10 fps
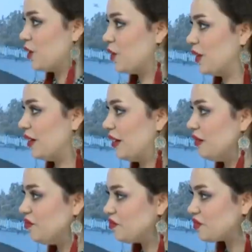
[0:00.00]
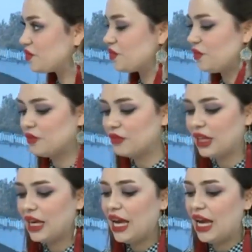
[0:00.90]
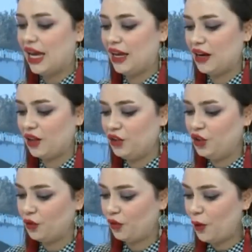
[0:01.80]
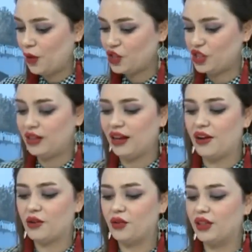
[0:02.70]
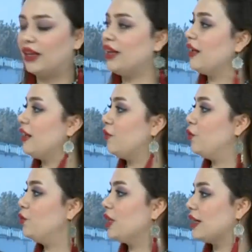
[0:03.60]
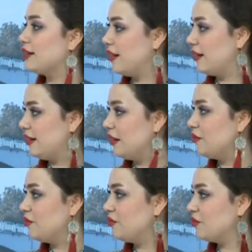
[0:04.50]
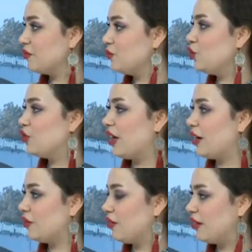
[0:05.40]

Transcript: ويانا شكرا آه، اريد نعرف اول شيء تعرف لنا آه، الفنون القتاليه شنو تعريفها؟